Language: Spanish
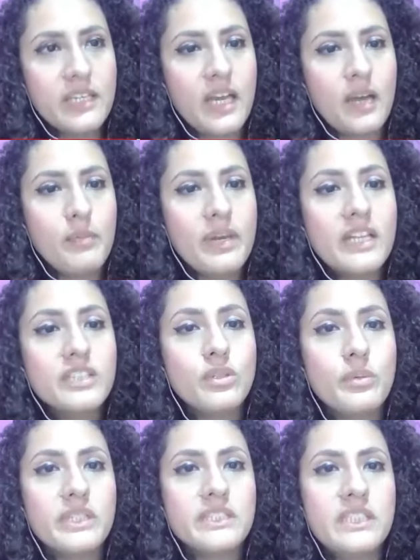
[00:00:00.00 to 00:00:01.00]
hablar
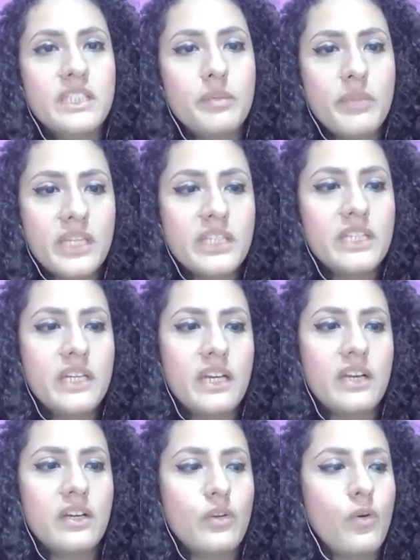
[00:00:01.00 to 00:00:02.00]
sobre esta
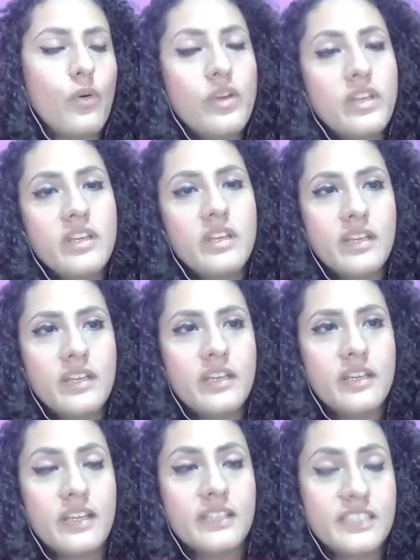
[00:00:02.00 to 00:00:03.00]
temática hoy,
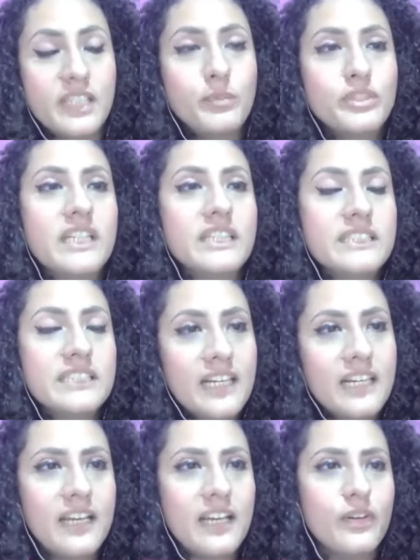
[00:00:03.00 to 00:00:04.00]
eh, que estamos tan
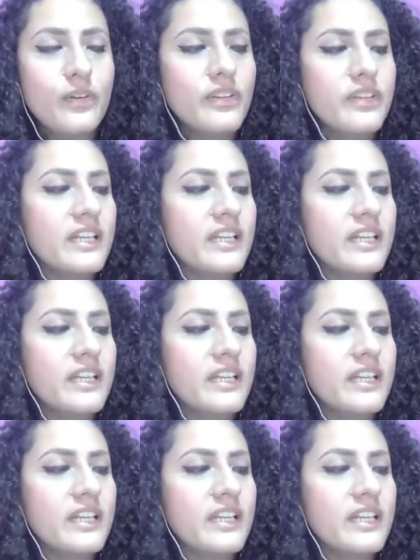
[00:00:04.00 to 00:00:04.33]
cerca, ¿no?